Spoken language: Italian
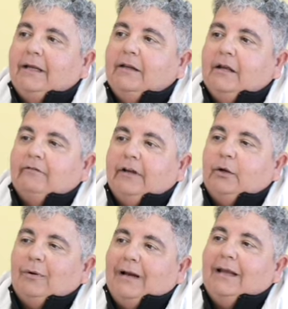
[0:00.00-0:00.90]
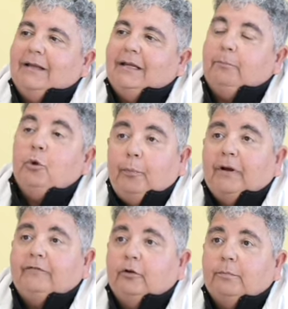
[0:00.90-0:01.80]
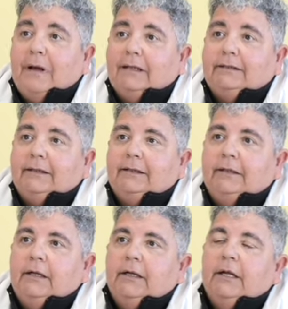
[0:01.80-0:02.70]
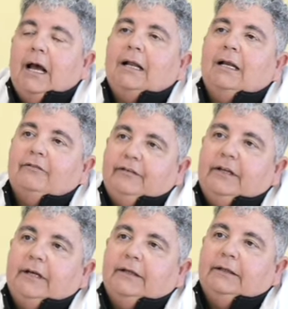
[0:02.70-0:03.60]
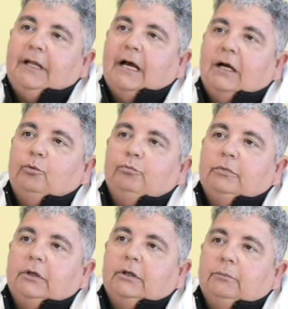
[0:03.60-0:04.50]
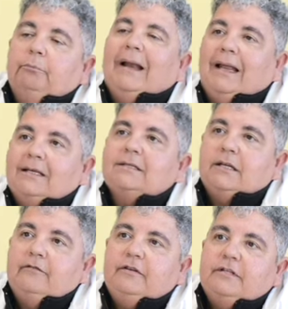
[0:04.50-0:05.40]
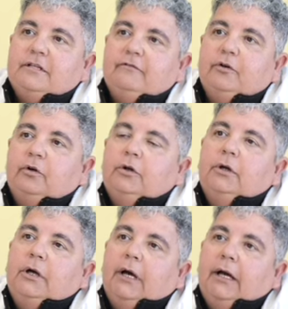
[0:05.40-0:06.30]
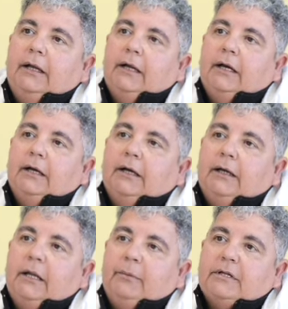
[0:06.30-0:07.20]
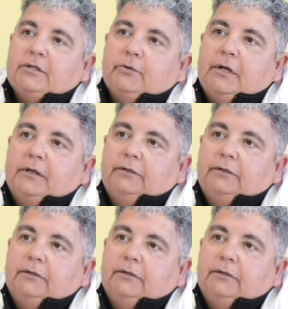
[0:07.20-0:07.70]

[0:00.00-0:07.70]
di avere una lente più performante alla fine dà un benessere visivo alla, alla persona.